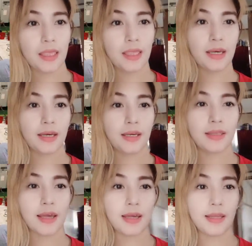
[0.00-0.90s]
Yan,
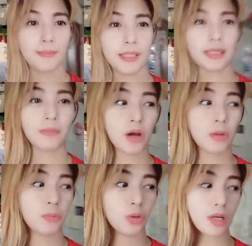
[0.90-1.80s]
dahil may
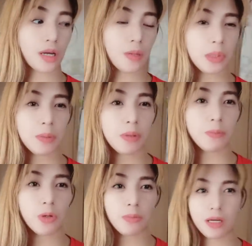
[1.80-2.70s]
trabaho po siya. Alam niyo
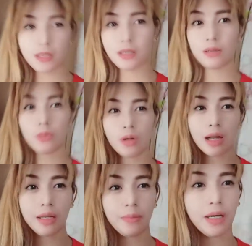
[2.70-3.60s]
naman po mga
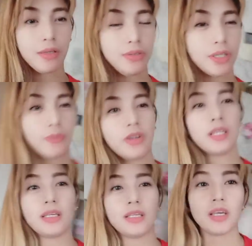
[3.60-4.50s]
ugali ng mga
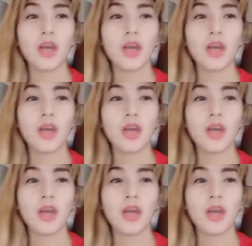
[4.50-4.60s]
Japanese,